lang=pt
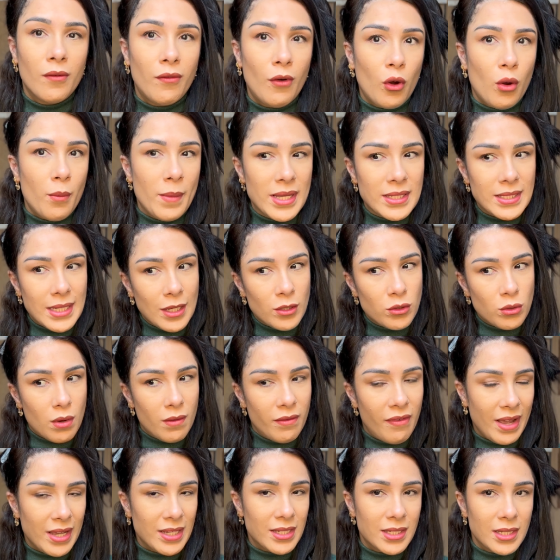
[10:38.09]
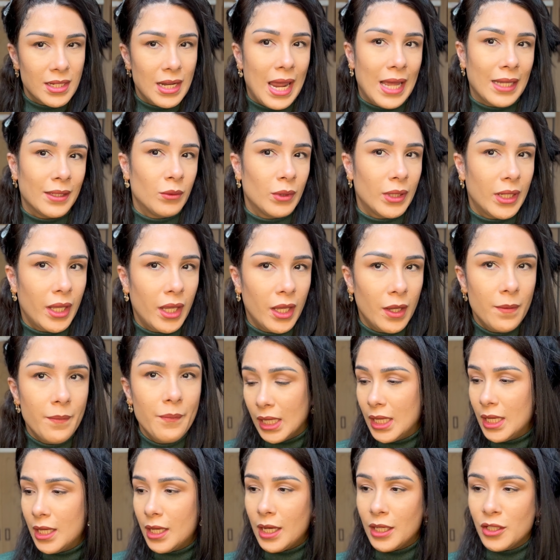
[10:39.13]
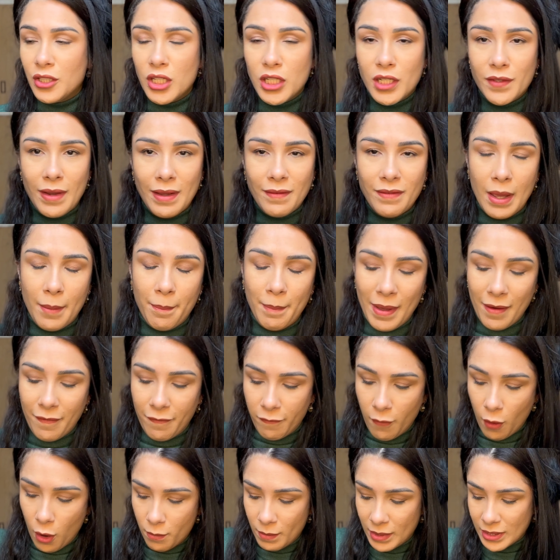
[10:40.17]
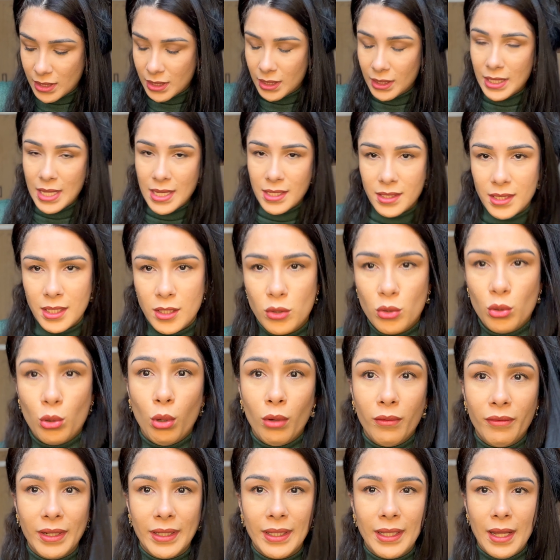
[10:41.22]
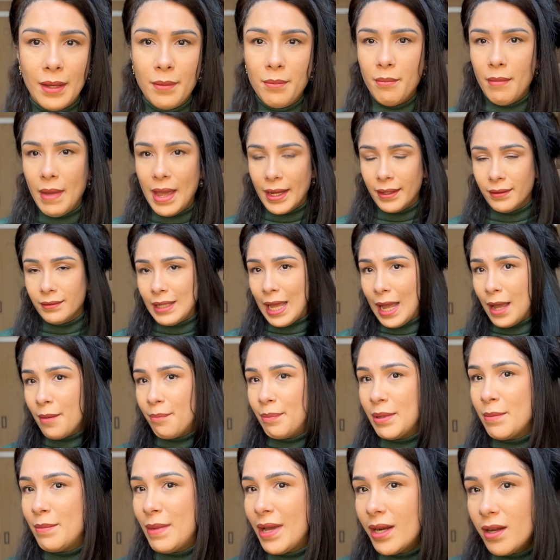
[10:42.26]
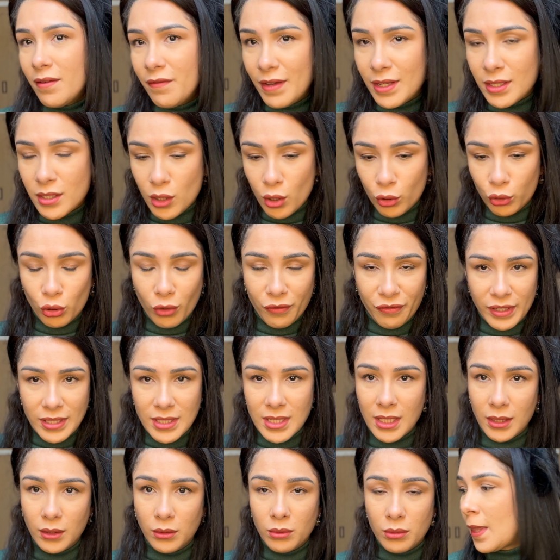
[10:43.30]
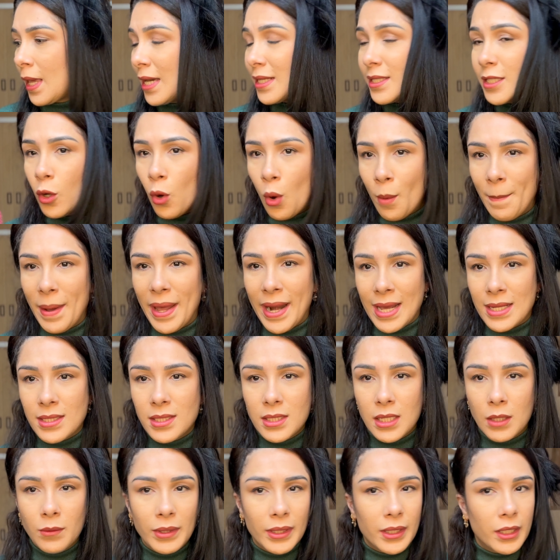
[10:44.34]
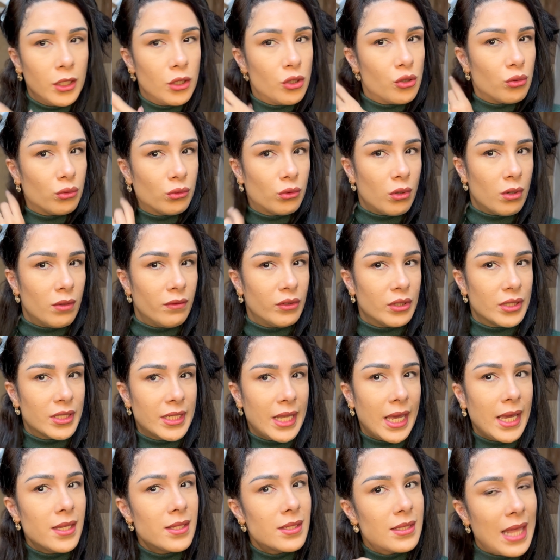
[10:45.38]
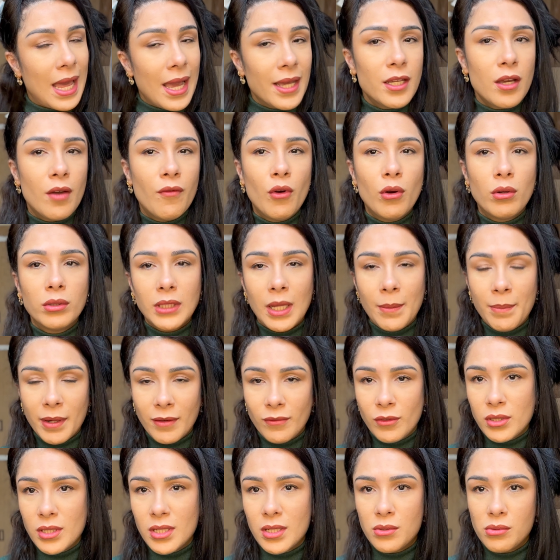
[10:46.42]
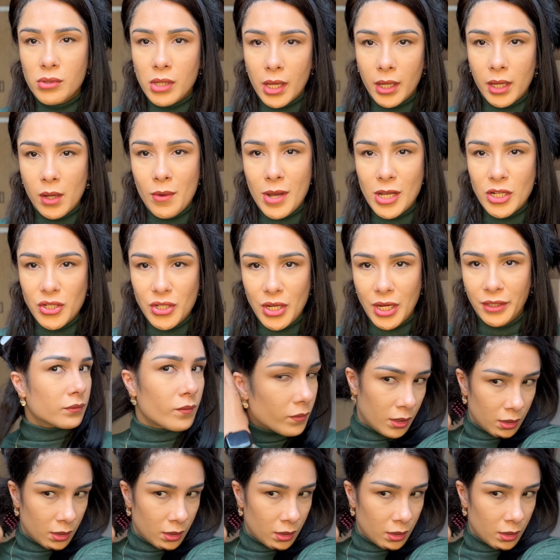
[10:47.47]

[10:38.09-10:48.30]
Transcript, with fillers: Eu vou começar a escovar esse lado aqui. E a gente vai ver a performance dessa escova também, tá? É a primeira vez que eu tô fazendo essa comparação aqui junto com vocês, tá? E eu vou contar pra vocês o que, que eu achei.